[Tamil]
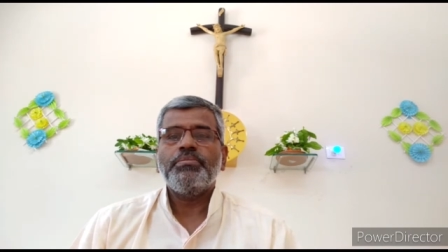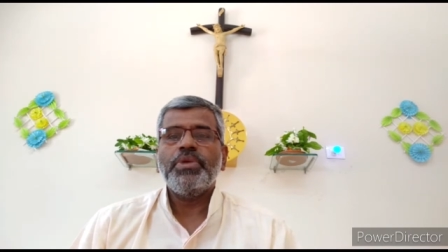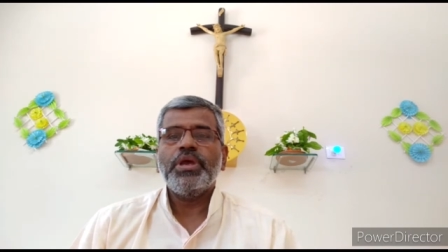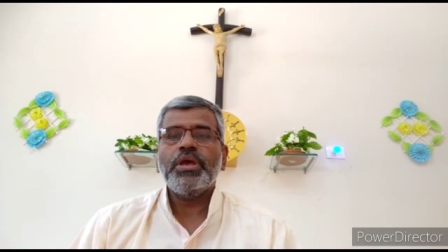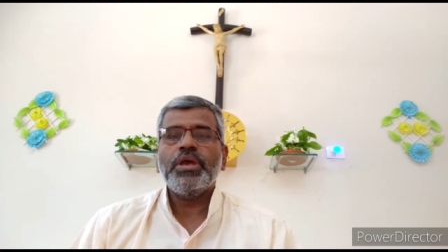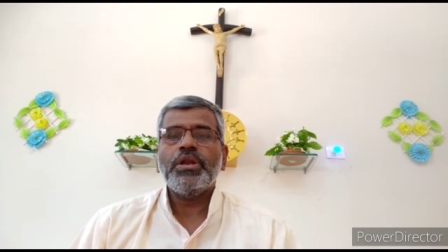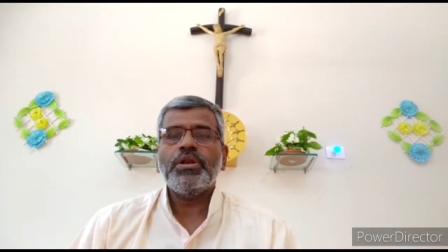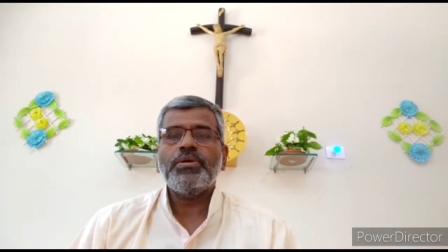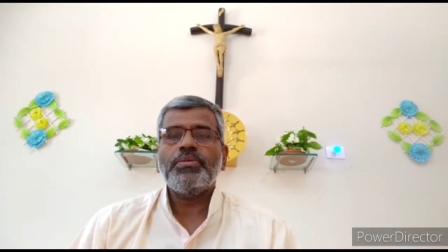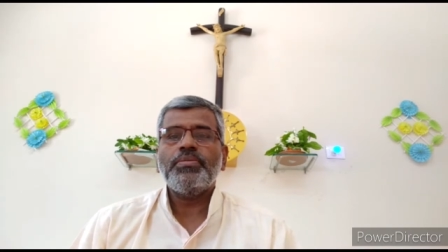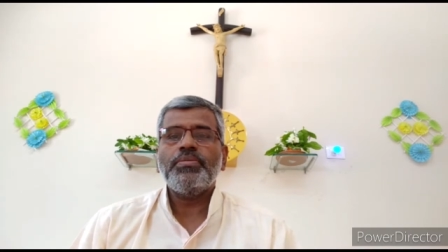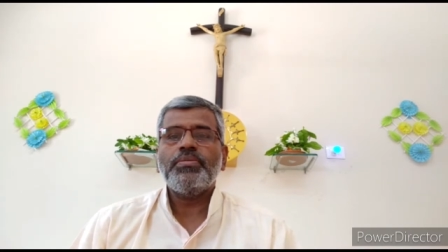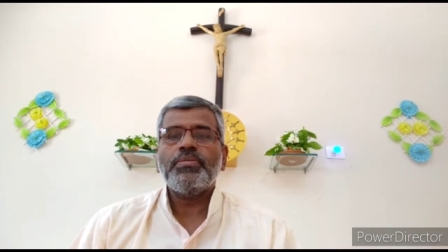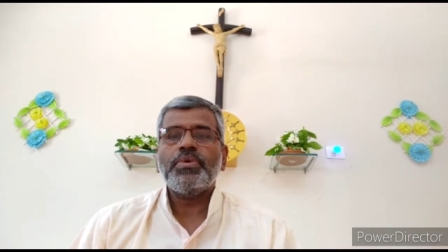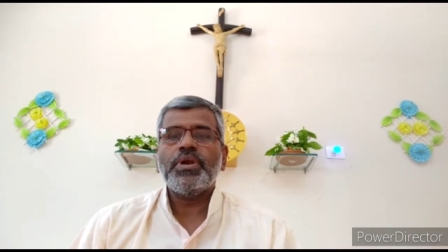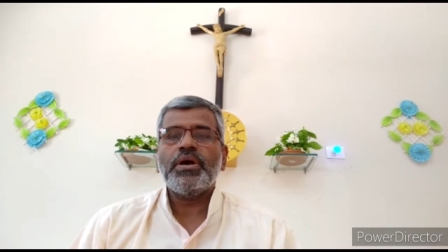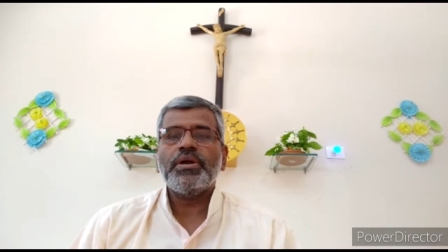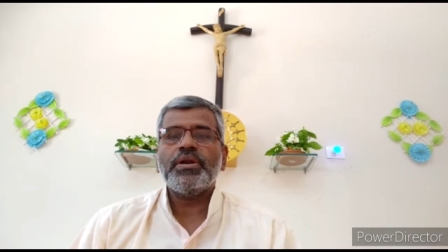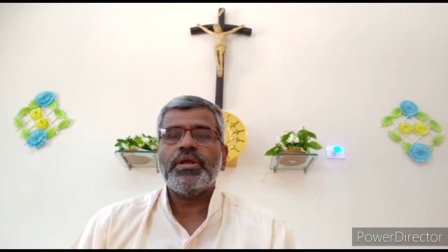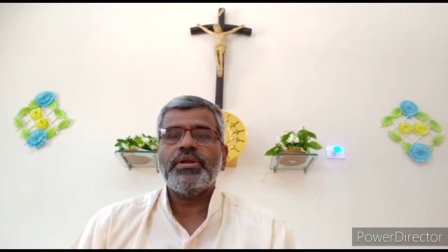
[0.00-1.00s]
மேலும்
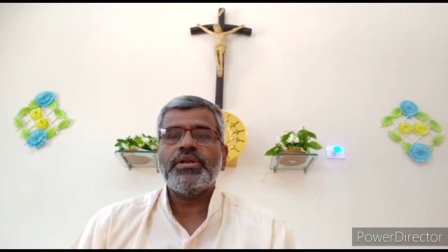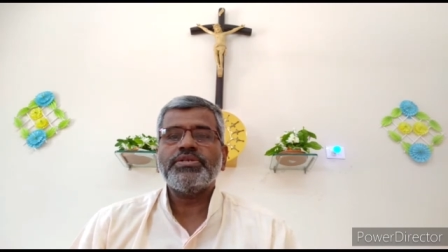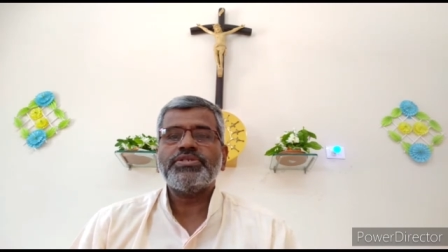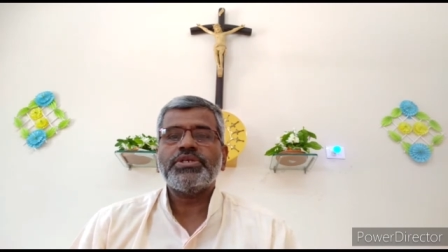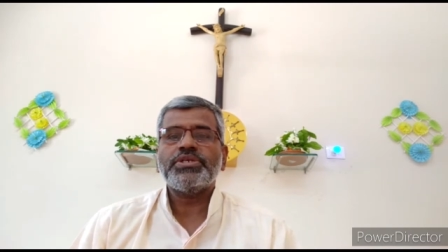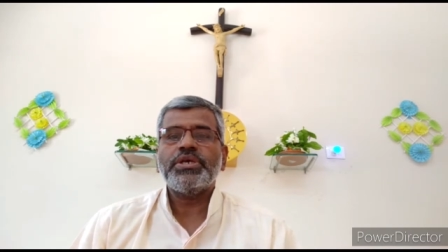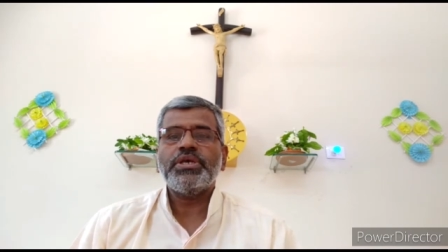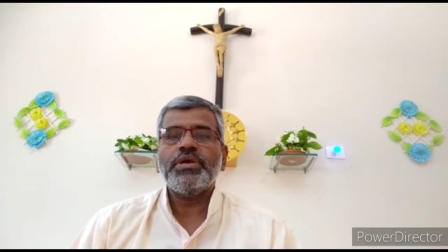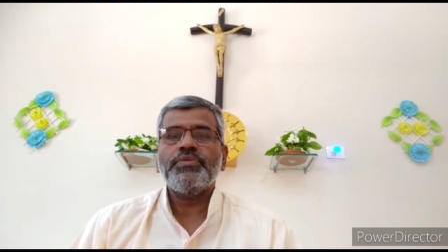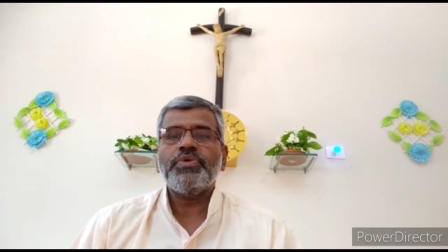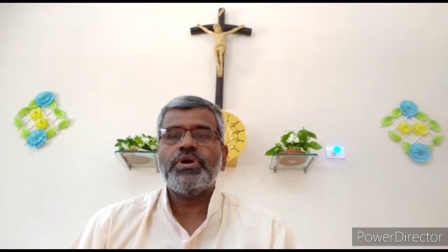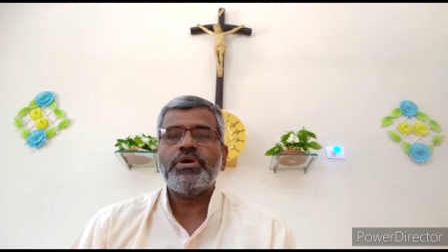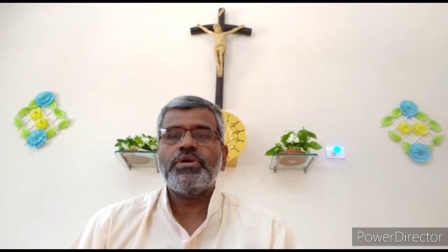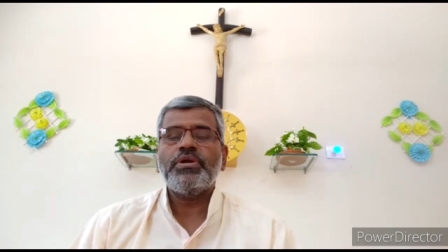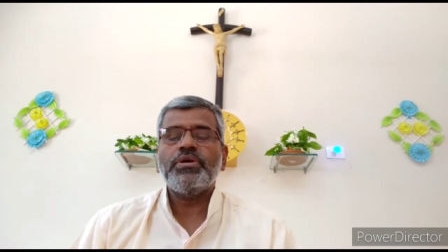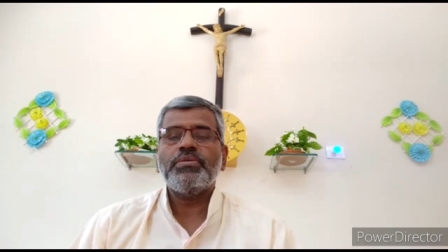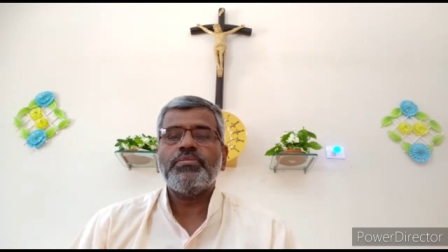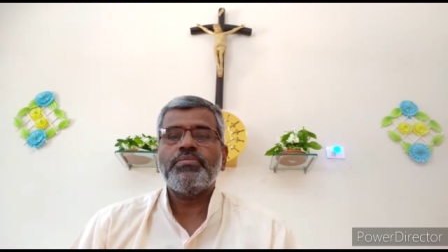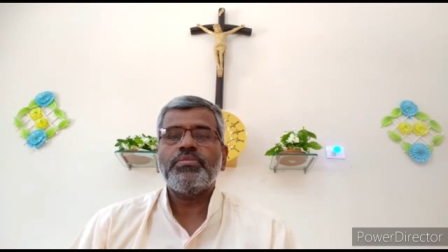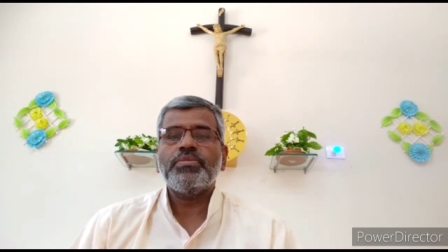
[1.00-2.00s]
நான் என்ன செய்ய
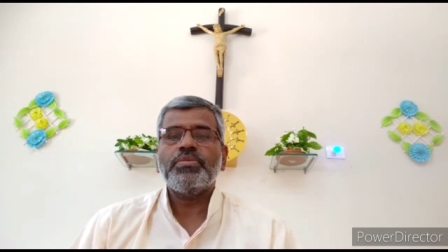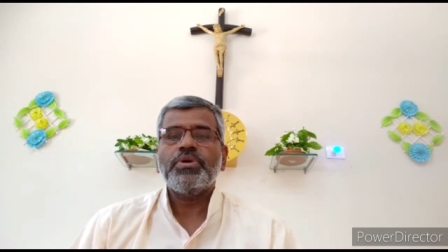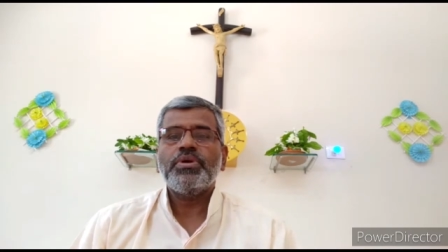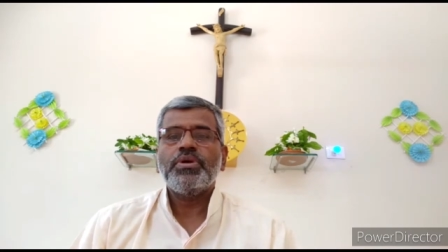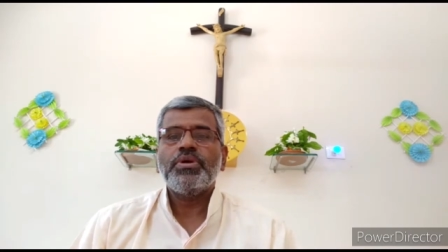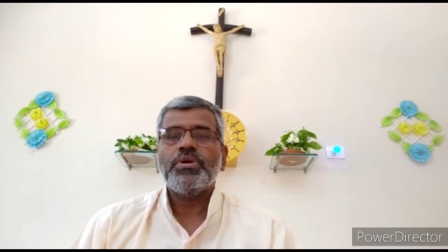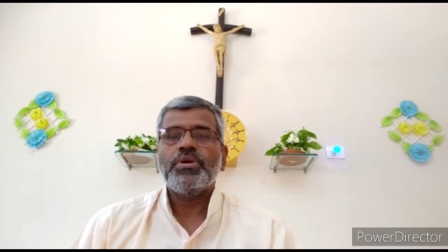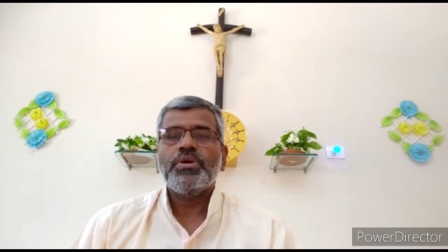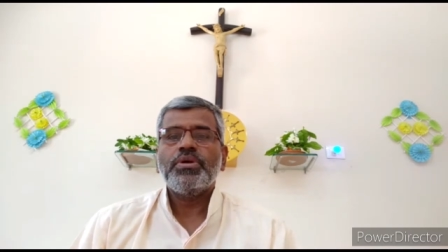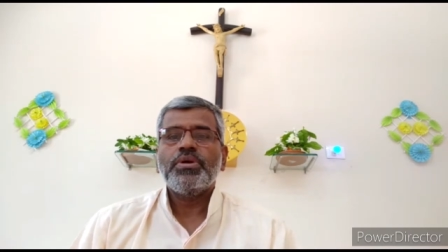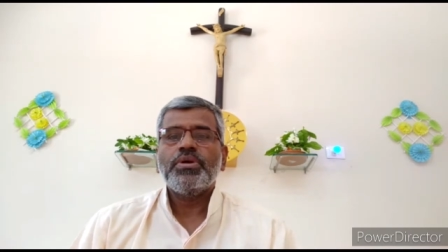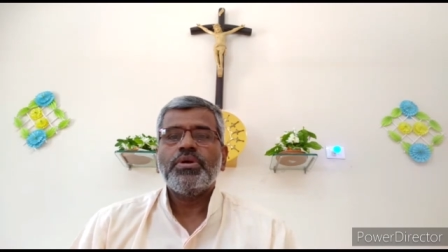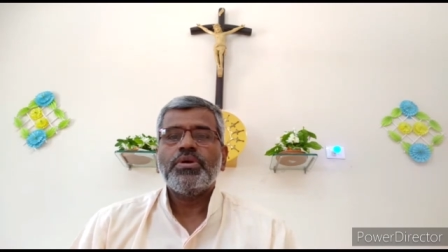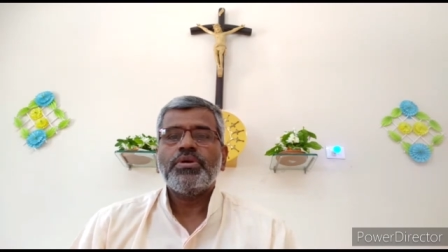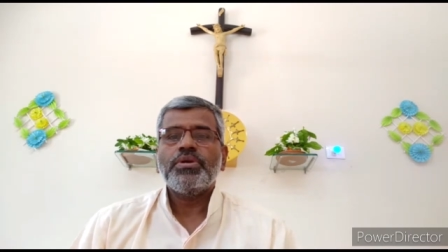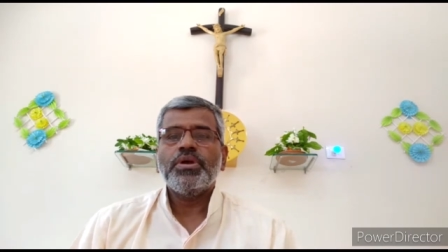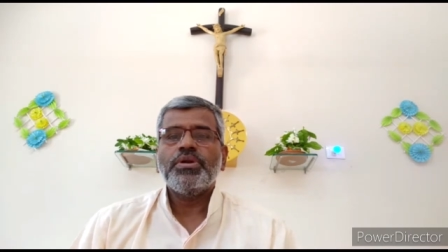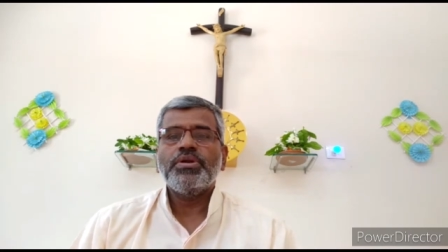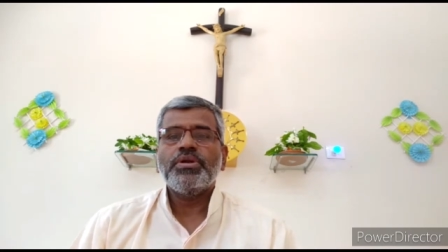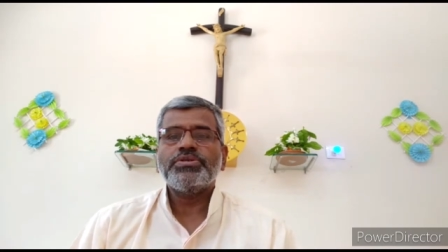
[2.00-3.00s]
வேண்டும்
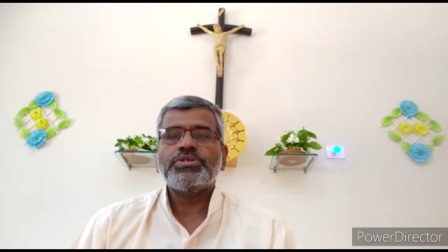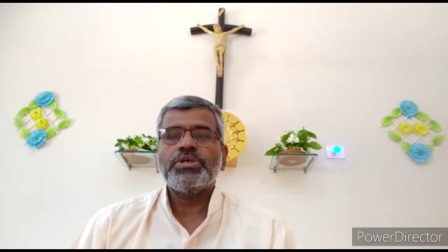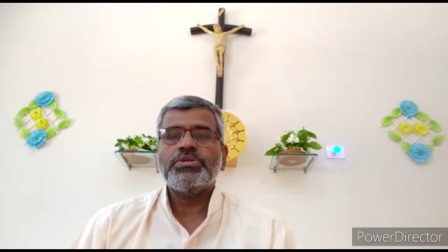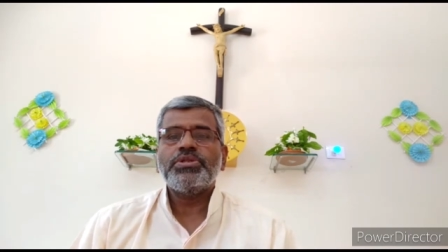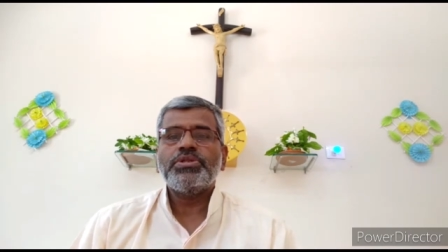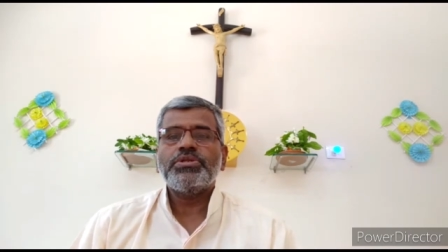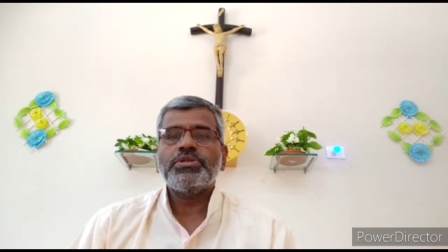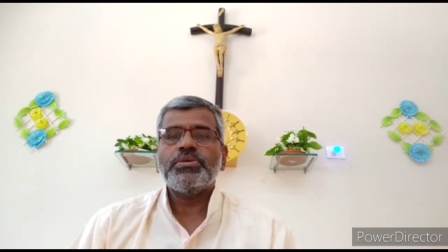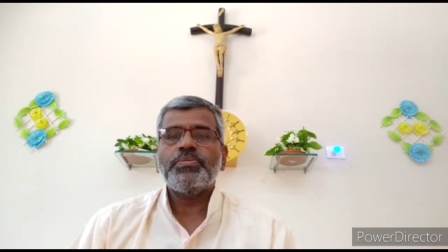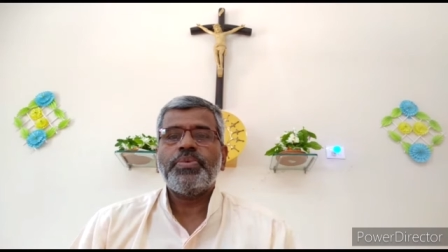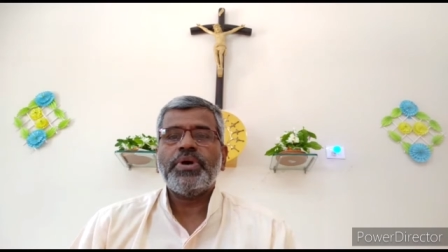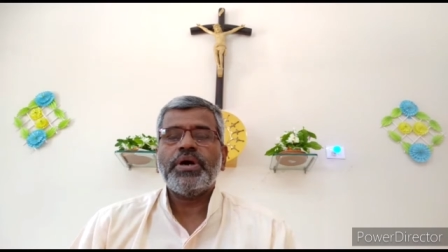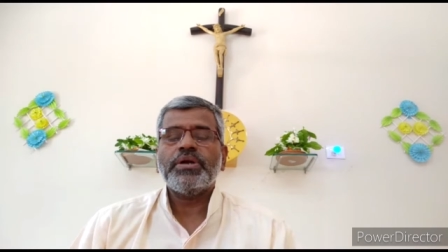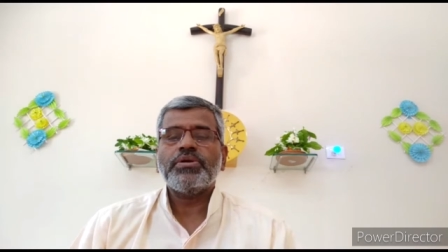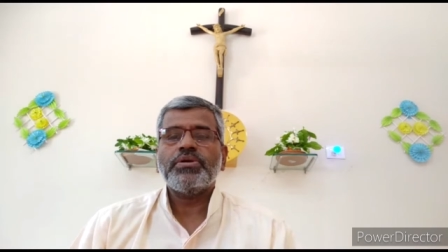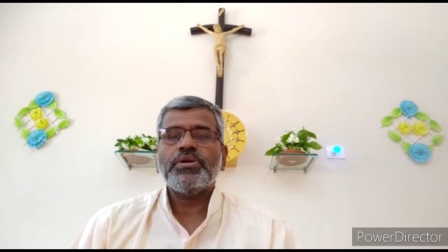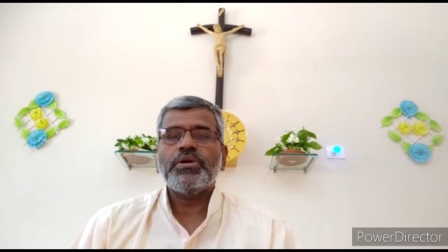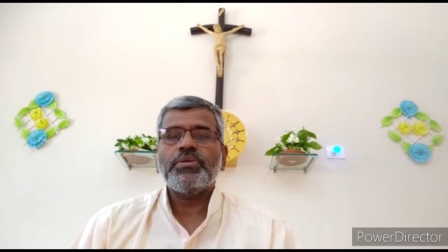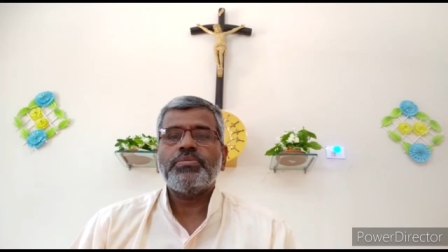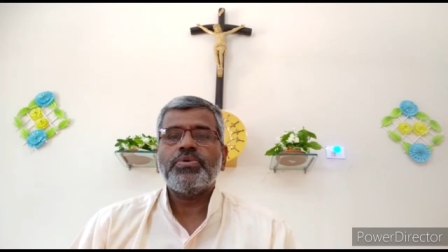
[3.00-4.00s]
என்று சிந்தித்து
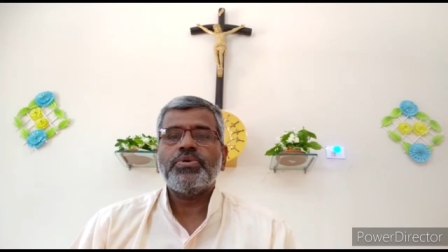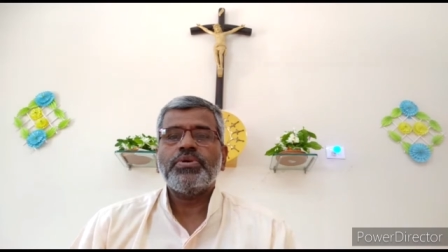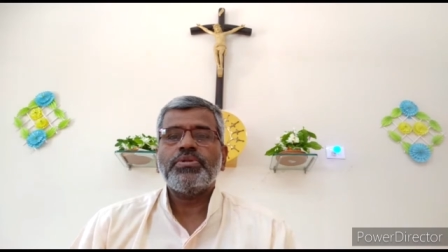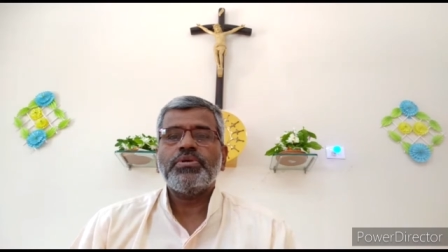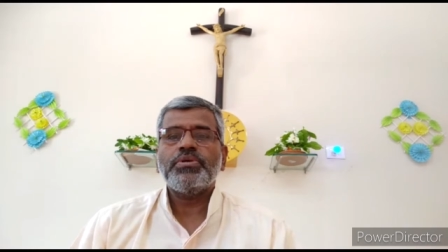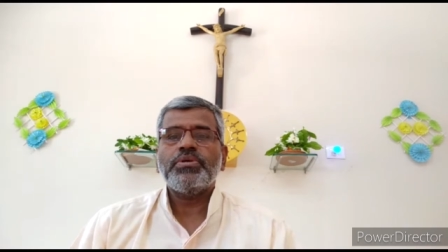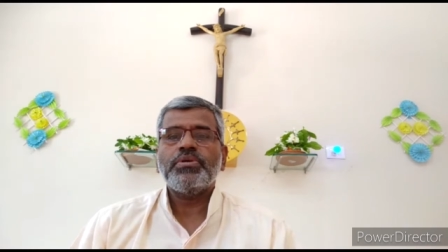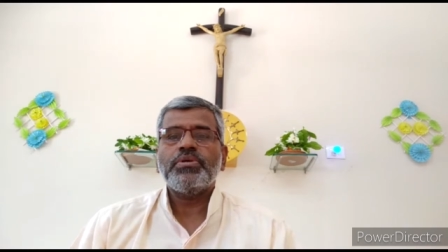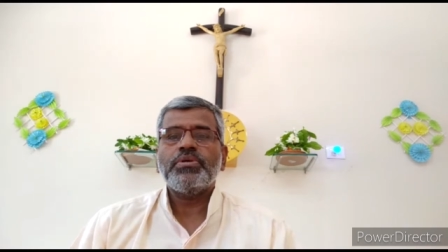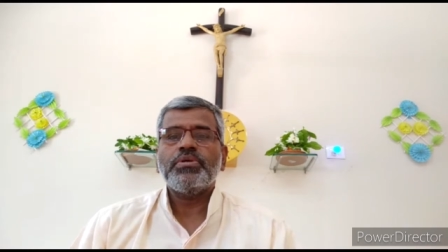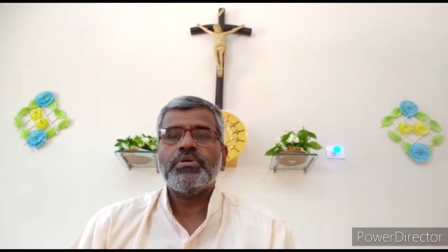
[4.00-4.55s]
பார்க்கின்ற பொழுது